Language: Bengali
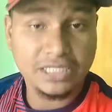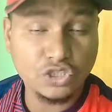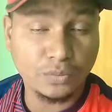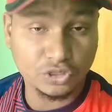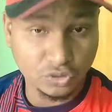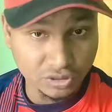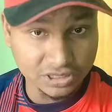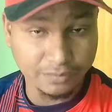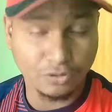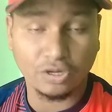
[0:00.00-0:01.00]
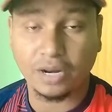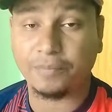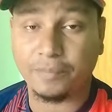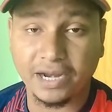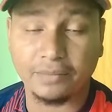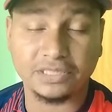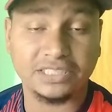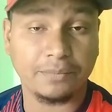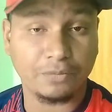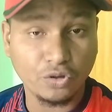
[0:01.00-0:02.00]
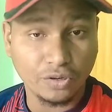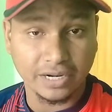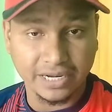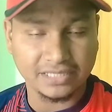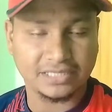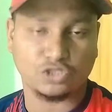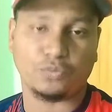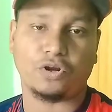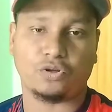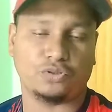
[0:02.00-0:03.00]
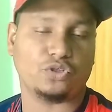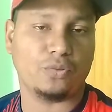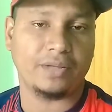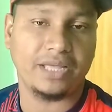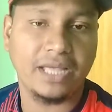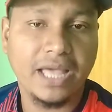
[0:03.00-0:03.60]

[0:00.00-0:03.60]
ইউটিউবের জন্য যে ভিডিওটা আপনি বানাবেন সেই ভিডিওর লেন্থ একটু বড় হতে হবে